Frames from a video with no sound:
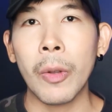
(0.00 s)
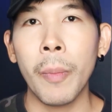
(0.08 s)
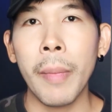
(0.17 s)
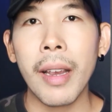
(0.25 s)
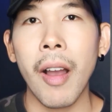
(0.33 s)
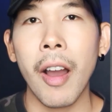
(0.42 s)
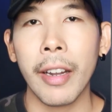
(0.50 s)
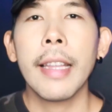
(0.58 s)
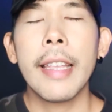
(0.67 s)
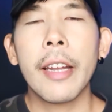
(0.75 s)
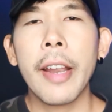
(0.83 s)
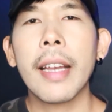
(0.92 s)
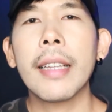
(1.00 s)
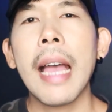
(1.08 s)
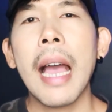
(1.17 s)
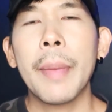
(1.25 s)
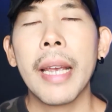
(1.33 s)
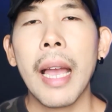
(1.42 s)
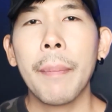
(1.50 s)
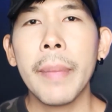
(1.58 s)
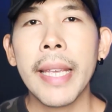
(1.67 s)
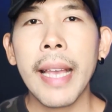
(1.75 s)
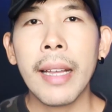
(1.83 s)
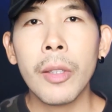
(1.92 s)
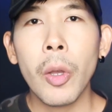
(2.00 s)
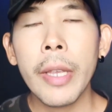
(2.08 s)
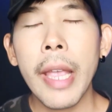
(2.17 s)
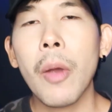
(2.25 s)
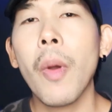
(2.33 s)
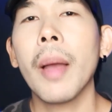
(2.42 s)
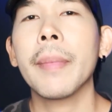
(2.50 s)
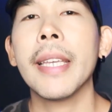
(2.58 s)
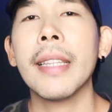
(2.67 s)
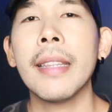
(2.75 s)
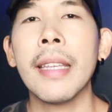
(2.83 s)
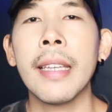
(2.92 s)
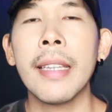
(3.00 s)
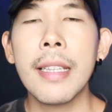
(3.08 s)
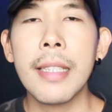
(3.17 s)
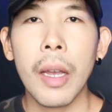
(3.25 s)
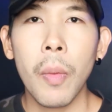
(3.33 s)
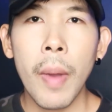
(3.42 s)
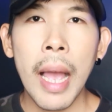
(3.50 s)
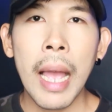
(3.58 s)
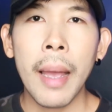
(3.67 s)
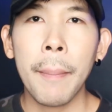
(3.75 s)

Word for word: รู้มาก่อน แต่อย่างไรก็ตามนะครับ มีการโต้แย้งความคิดนี้ เนื่องจากว่า